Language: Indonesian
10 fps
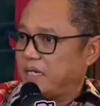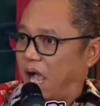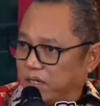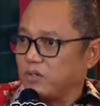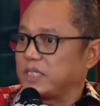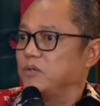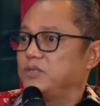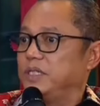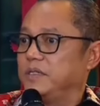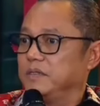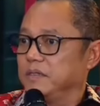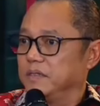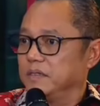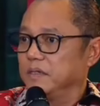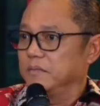RI, ayo kita uji.
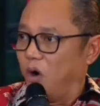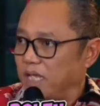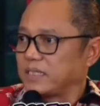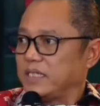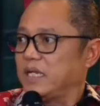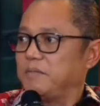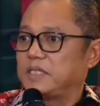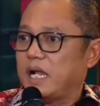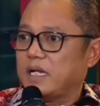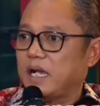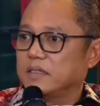Ya. Boleh tanya masyarakat.